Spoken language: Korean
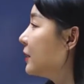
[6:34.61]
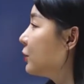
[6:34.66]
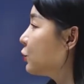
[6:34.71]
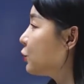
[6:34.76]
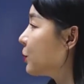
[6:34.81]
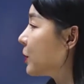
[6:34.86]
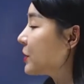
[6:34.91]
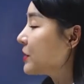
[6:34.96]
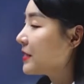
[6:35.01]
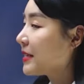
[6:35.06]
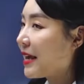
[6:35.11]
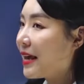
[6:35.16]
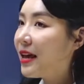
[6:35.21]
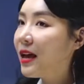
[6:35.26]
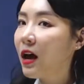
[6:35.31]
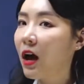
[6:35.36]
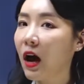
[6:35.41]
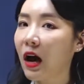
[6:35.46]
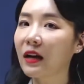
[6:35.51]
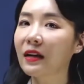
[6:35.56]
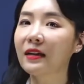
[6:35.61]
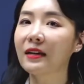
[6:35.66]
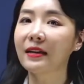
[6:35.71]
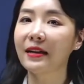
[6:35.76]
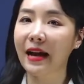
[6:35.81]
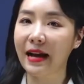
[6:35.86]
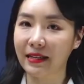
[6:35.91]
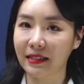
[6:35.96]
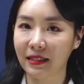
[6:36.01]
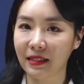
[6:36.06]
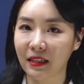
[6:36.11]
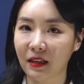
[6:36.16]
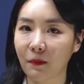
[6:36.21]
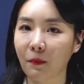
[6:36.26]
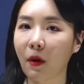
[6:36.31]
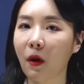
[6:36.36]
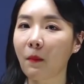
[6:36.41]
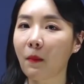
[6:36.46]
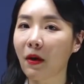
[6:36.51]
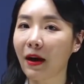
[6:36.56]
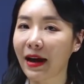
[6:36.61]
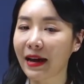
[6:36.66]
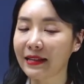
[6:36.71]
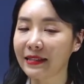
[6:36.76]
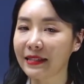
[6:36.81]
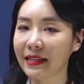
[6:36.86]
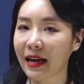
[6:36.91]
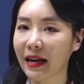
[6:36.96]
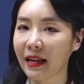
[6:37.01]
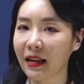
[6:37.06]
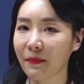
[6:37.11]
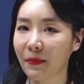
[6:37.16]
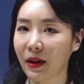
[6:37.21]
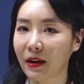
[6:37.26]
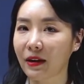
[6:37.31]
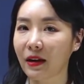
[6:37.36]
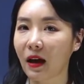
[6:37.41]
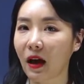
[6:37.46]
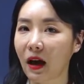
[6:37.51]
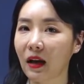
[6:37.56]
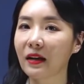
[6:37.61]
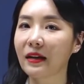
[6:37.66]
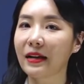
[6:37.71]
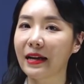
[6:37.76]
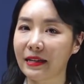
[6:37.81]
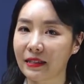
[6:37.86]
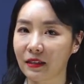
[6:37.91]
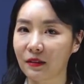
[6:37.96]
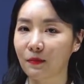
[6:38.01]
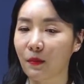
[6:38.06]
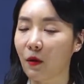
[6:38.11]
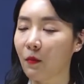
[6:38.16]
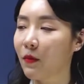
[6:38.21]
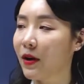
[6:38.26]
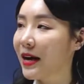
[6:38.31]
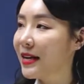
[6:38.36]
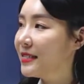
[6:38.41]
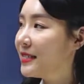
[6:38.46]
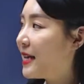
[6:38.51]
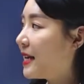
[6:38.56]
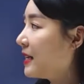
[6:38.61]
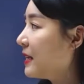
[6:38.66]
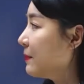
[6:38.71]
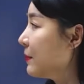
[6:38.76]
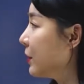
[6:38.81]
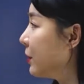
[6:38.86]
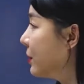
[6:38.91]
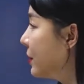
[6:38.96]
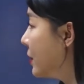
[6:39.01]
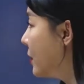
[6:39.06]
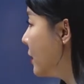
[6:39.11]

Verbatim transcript: 두 번째, unless, 뭐뭐하지 않으면, unless, 뭐뭐하지 않으면.